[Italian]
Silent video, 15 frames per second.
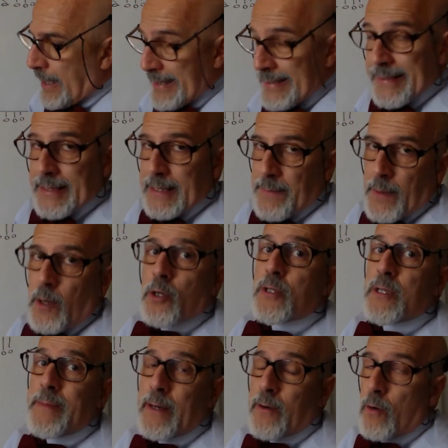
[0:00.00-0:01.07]
L'estate
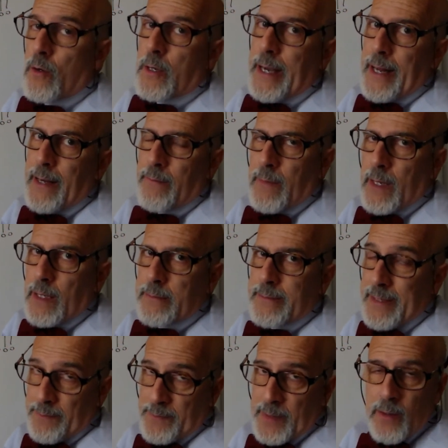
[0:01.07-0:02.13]
prossima con calma
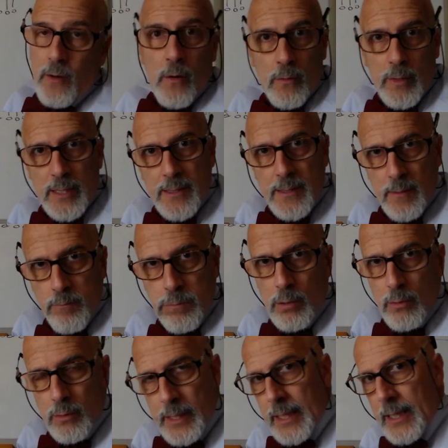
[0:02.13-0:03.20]
tapperò questi
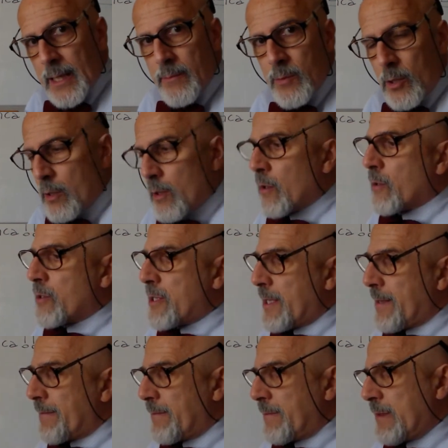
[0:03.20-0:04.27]
buchi
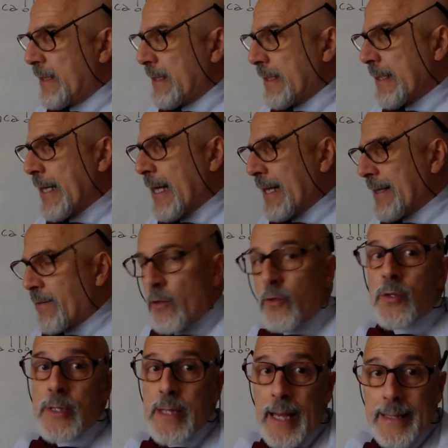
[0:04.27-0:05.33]
clamorosi di
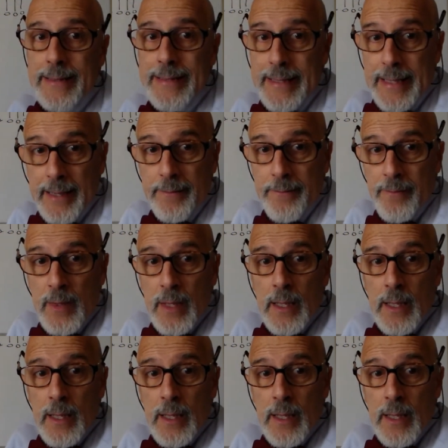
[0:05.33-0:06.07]
elettrostatica.